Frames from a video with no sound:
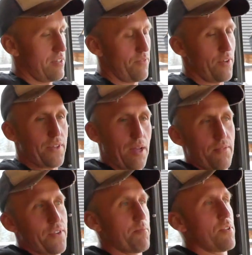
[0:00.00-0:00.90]
w,
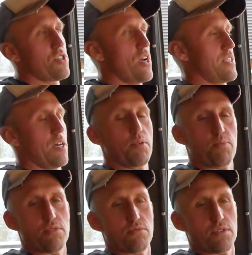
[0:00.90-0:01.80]
w tamtych czasach po
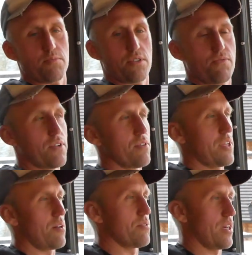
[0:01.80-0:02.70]
prostu, żeby to
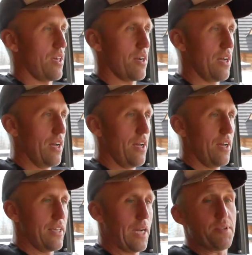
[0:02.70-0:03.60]
wyglądało tak, jak,
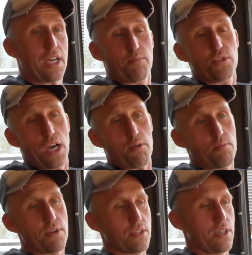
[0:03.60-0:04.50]
jakby tak
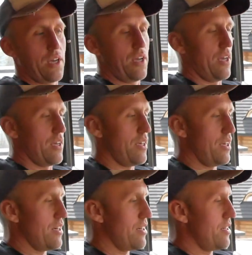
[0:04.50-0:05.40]
musiało być.
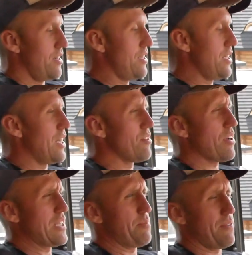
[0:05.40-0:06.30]
I, e, I tyle. No
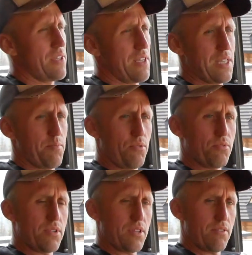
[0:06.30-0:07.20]
tak naprawdę ten
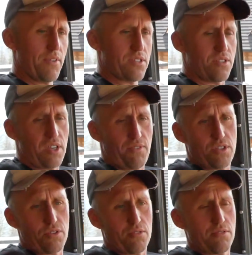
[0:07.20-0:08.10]
samochód e, waży
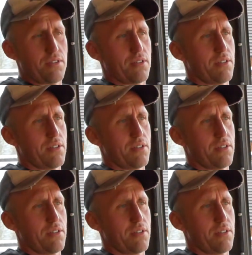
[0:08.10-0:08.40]
9 ton,